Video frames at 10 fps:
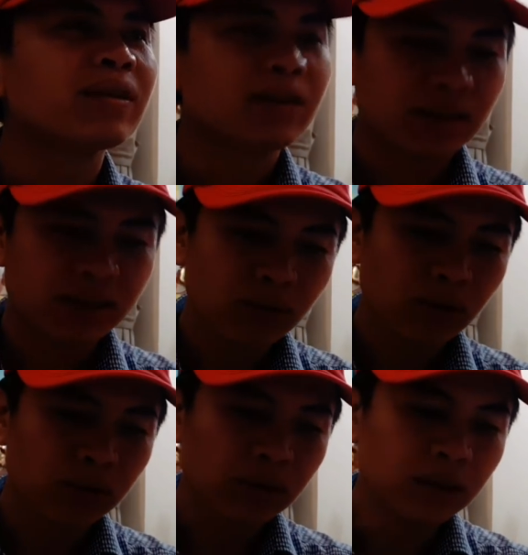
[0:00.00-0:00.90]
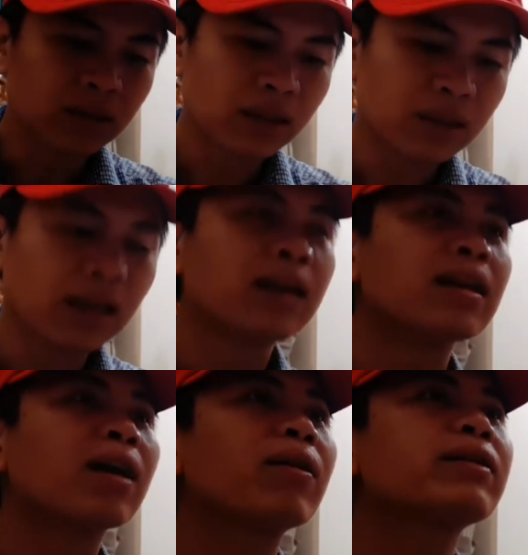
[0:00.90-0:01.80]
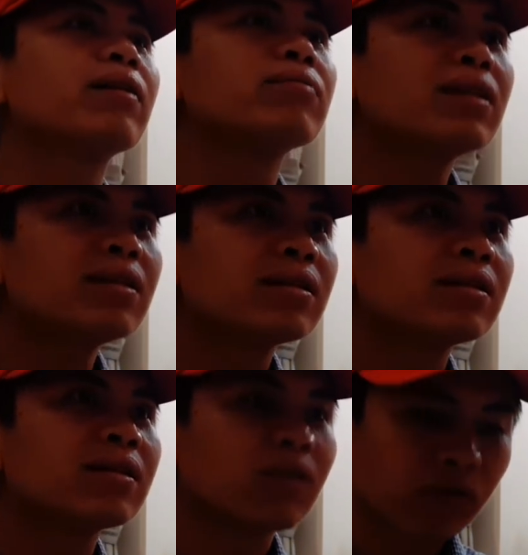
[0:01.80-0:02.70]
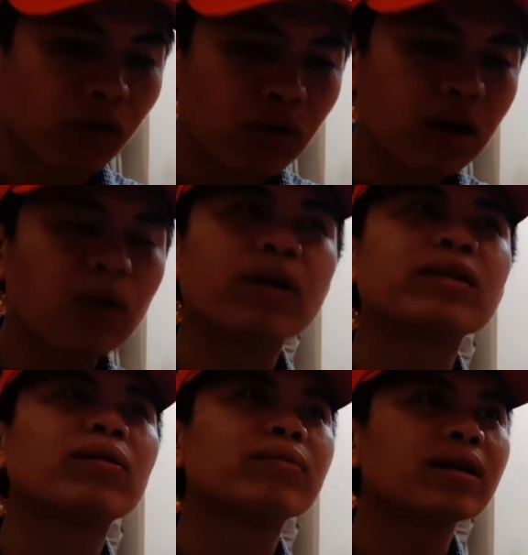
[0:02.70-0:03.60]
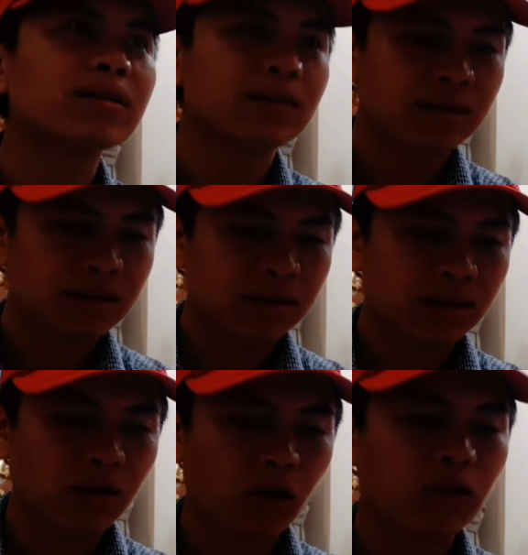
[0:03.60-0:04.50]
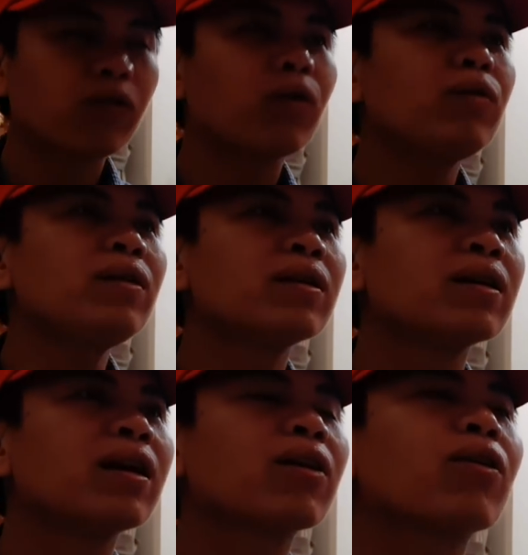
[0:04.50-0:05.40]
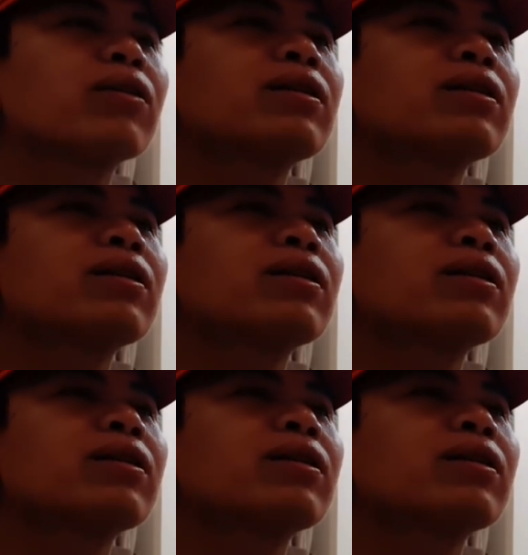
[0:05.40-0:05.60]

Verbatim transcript: thì trong đầu tư thì tiền là quan trọng nhất vốn là quan trọng nhất thì còn vốn là còn tất